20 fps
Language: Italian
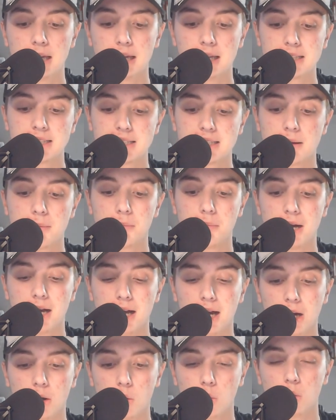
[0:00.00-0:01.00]

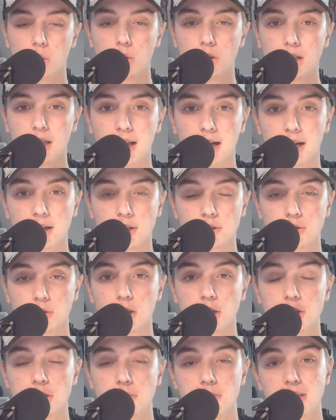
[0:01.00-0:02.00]
Zamparo della Reggio
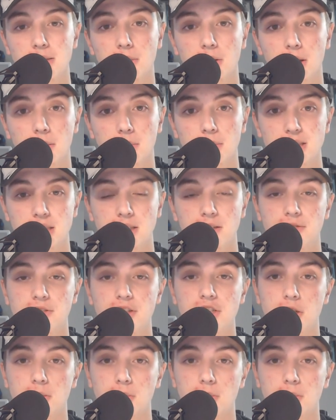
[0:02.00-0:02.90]
Audaci mi sembra una pista difficile